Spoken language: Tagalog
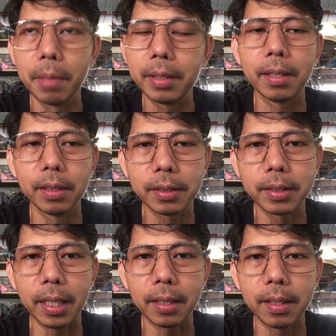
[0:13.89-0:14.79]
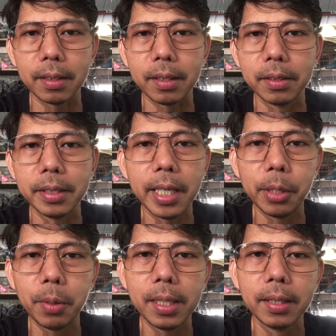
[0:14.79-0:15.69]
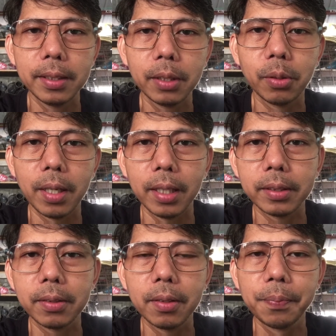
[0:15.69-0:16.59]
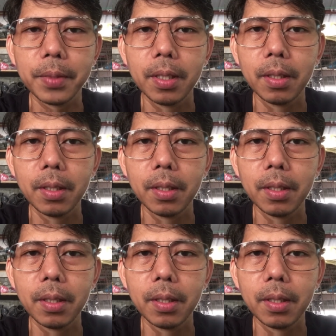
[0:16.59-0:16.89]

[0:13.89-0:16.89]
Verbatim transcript: maintenance check natin. DIY lang dito guys, no?